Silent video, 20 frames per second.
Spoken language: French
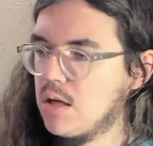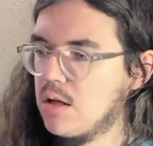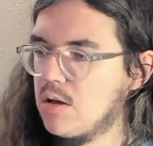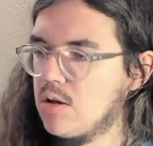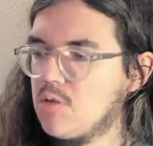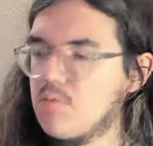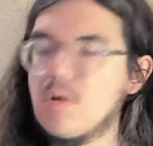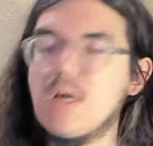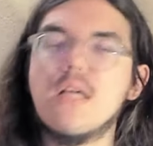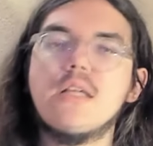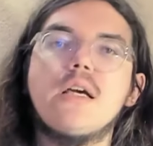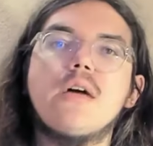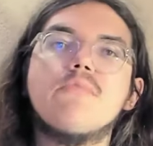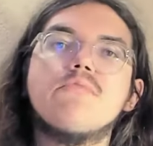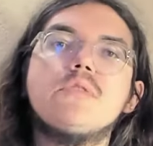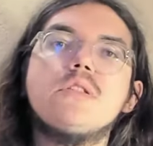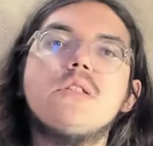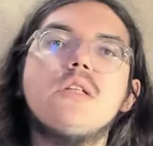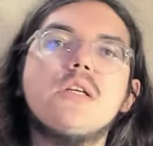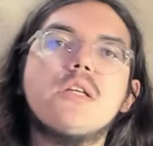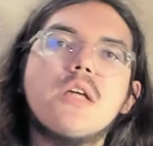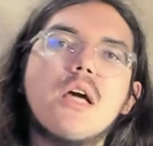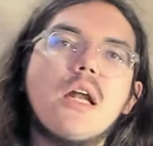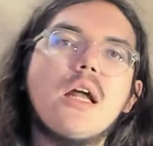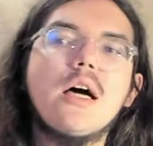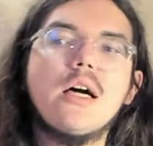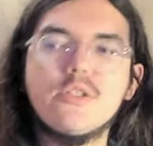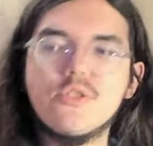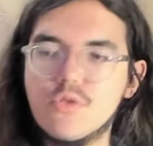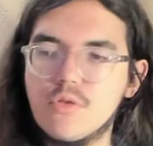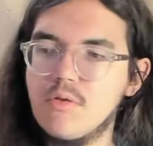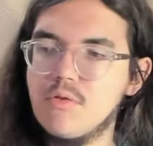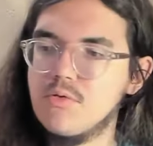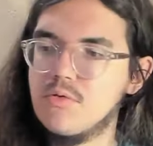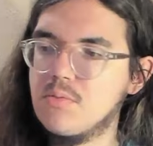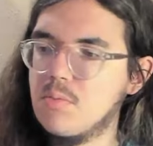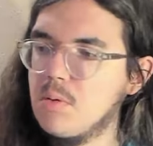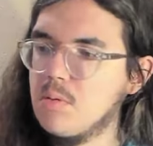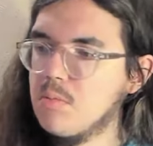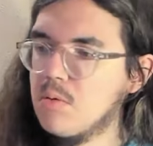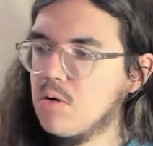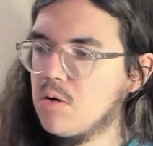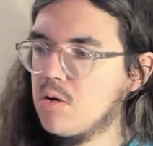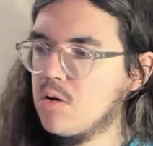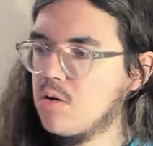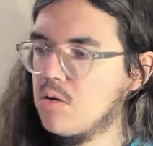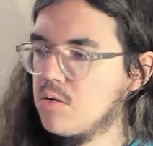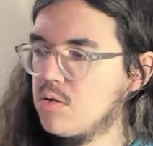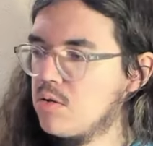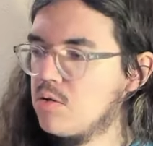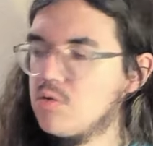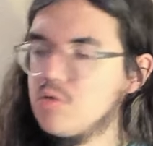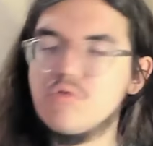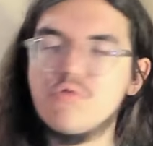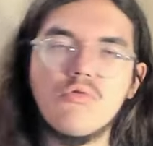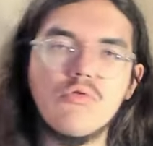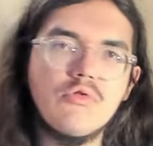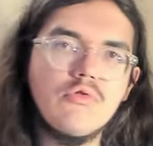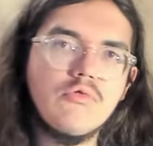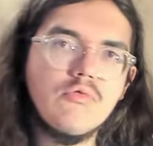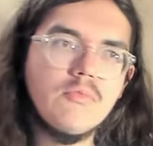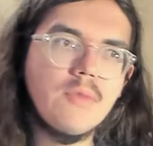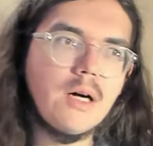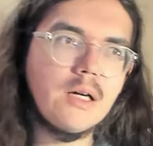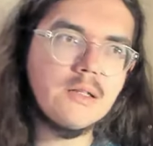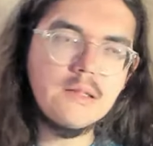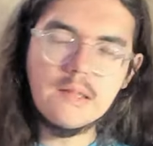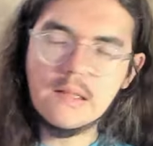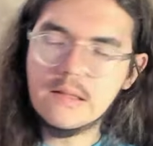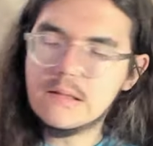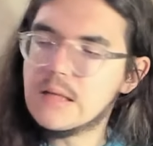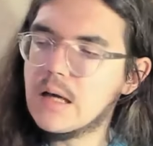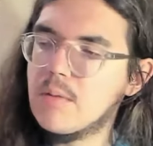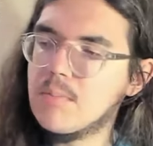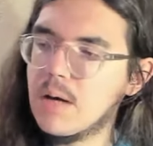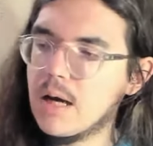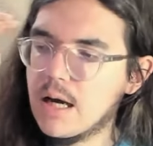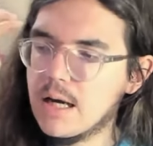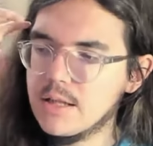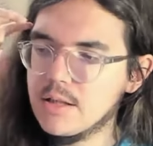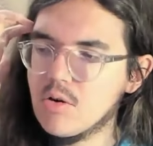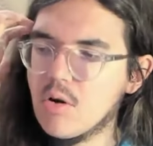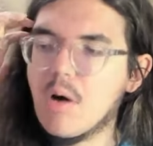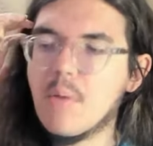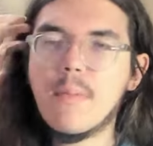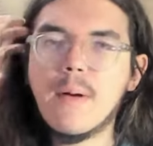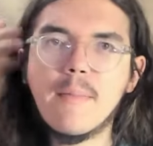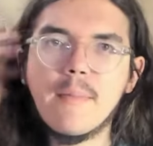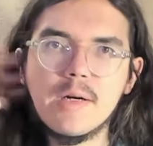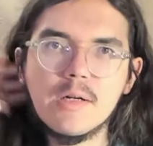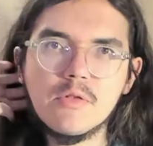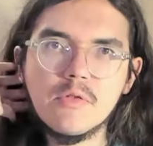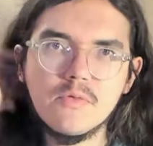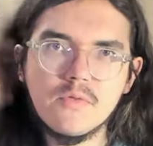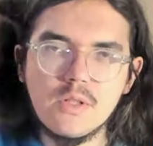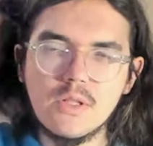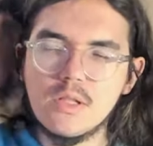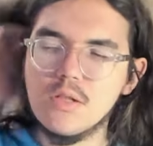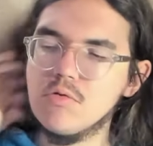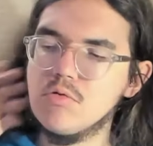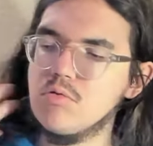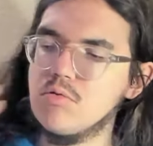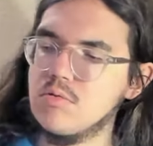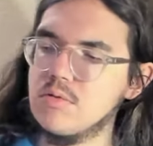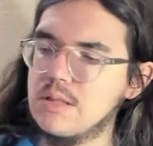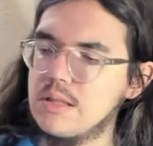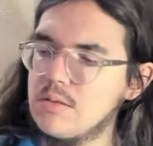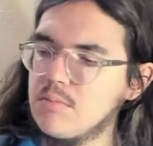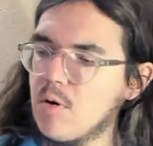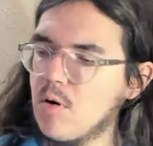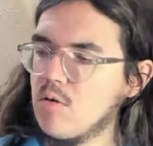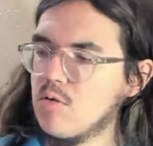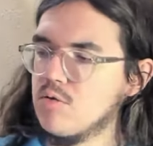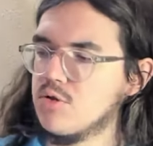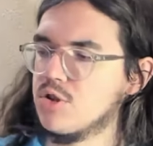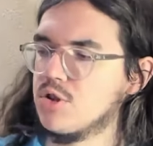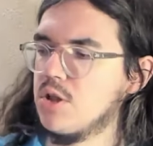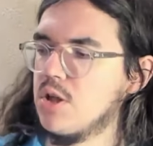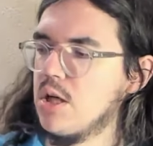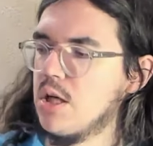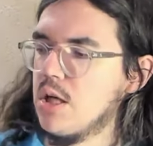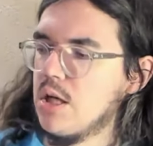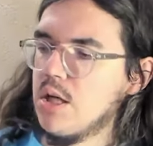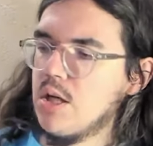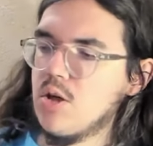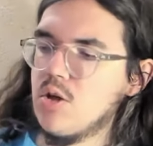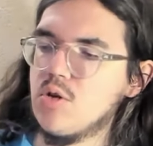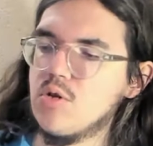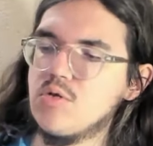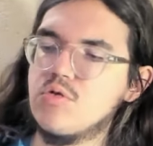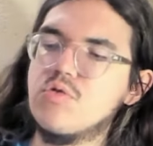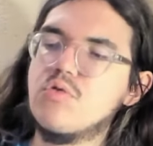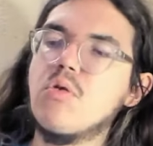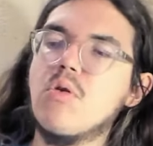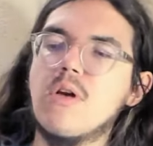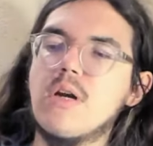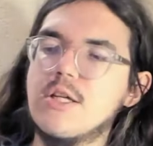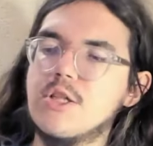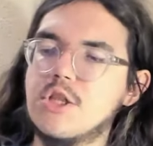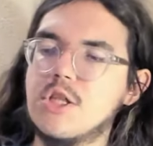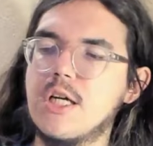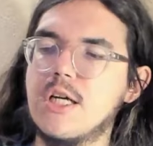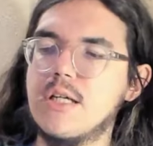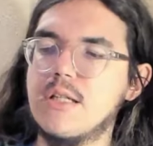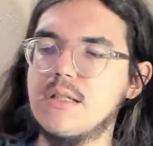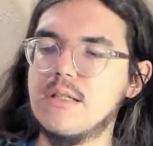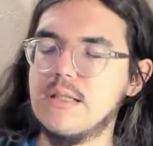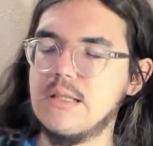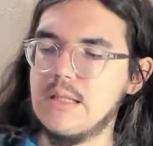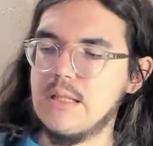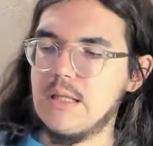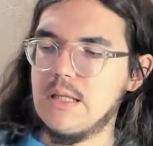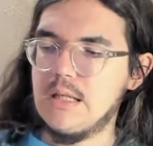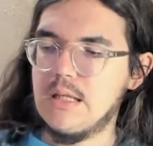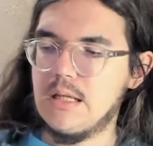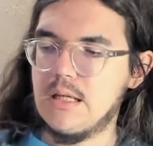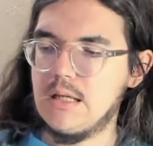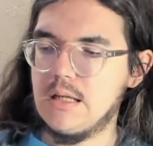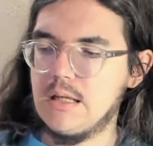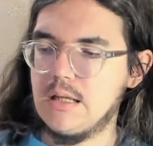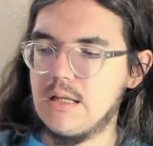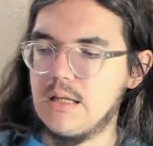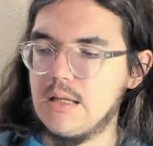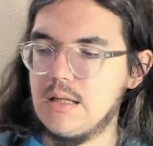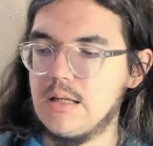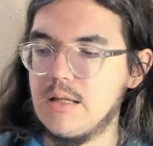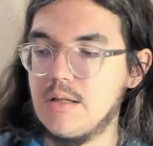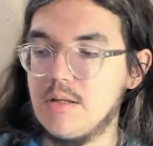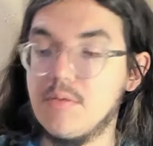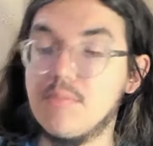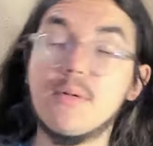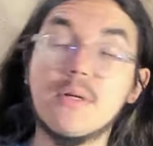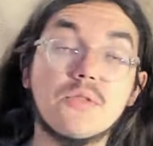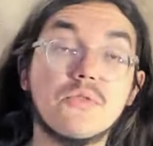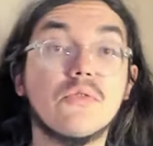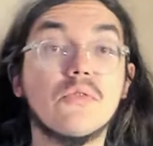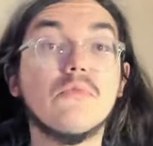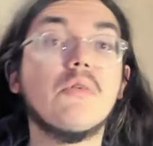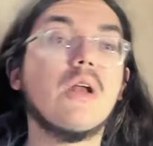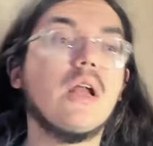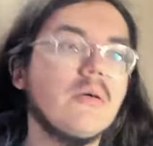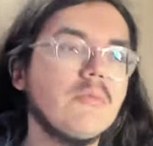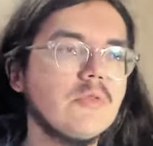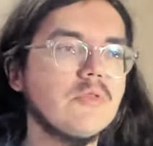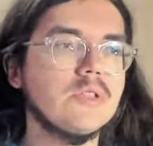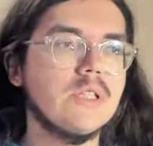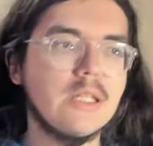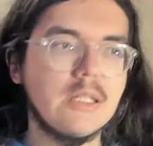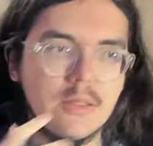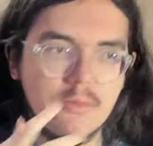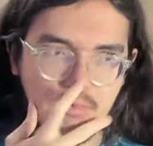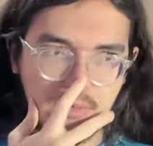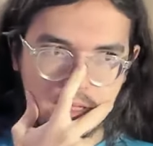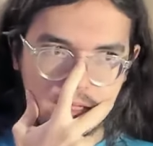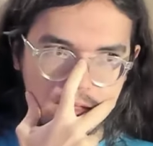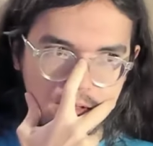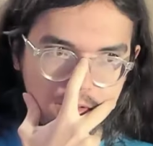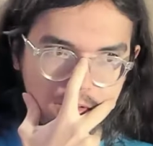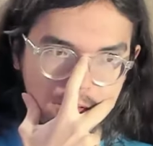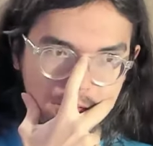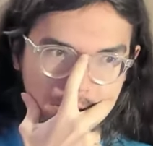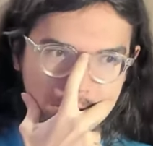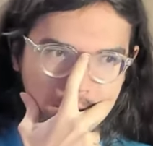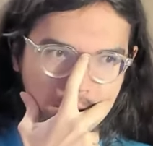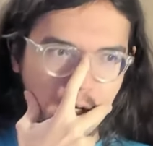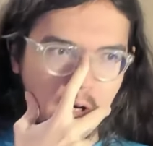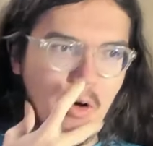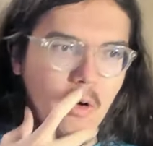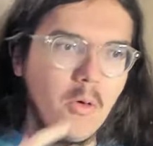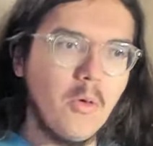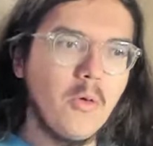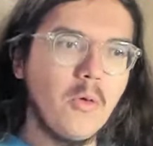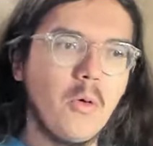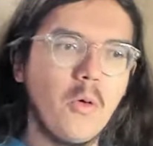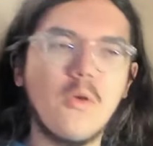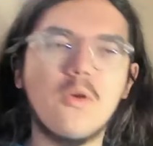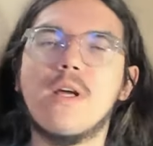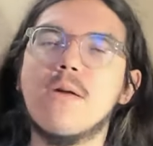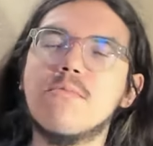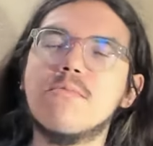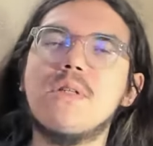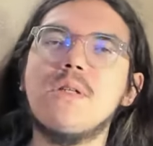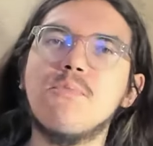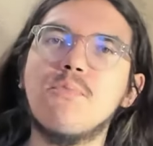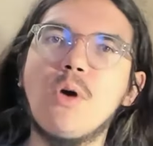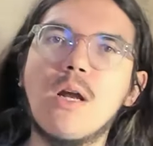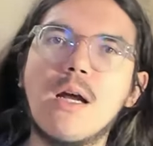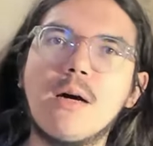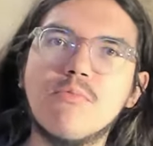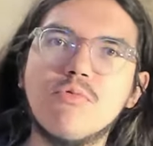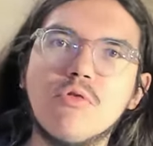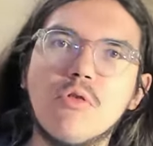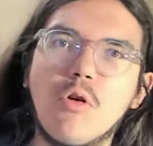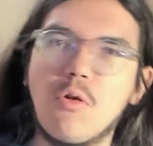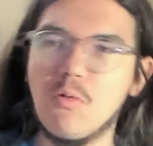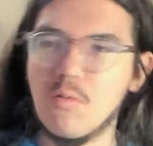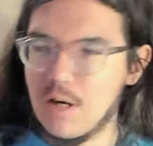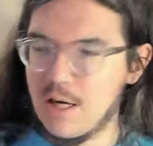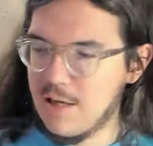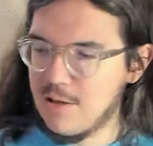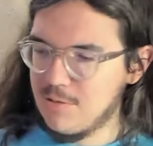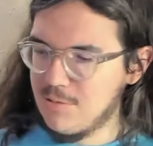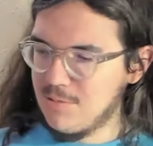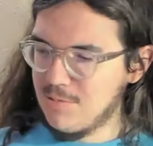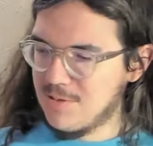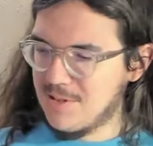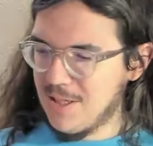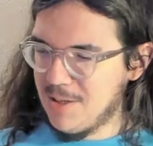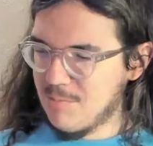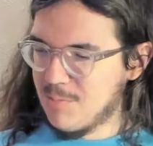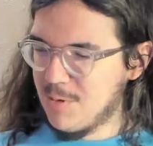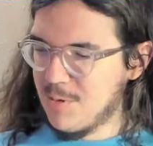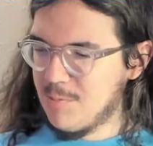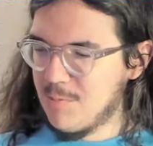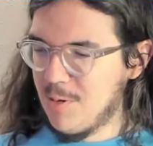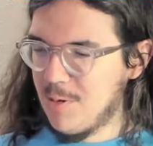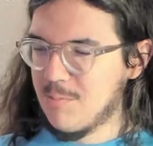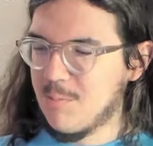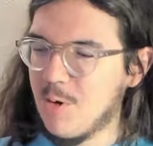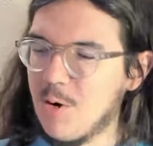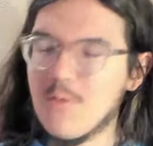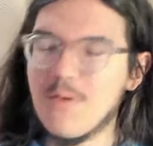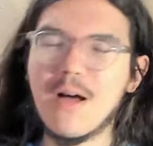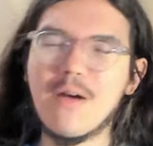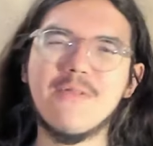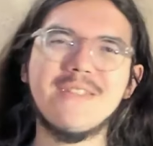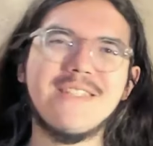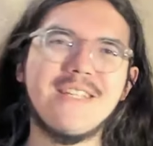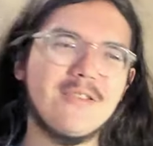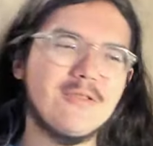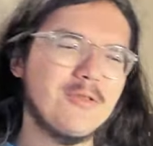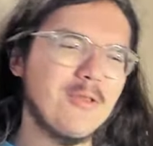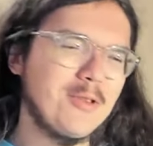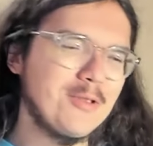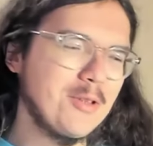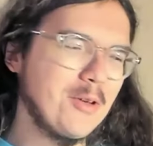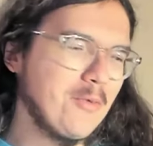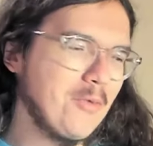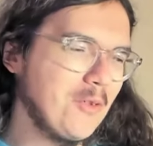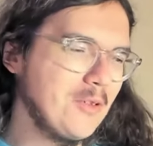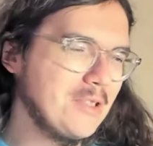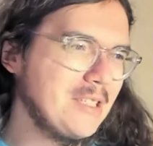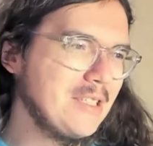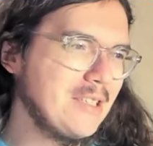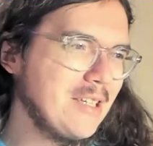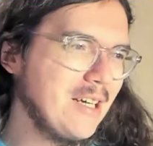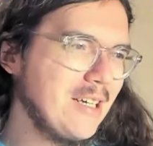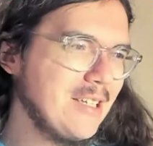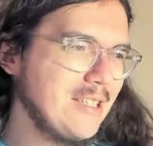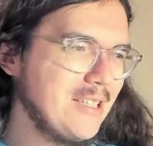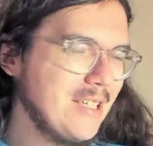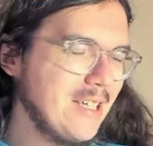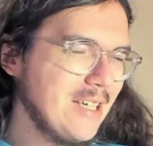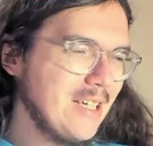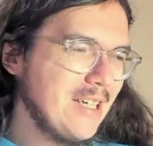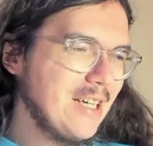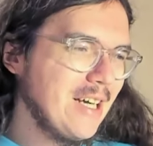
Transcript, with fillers: Euh, voilà, il y a un petit décalage en ce moment. Euh, le Tour de Lombardie, ça sera pareil, il y aura pas mal de vidéos dimanche euh, sur la chaîne, parce que voilà, bon, il y a des petits on, est un petit peu à la bourre, voilà, tout simplement. Mais on va revenir sur ce France-Italie.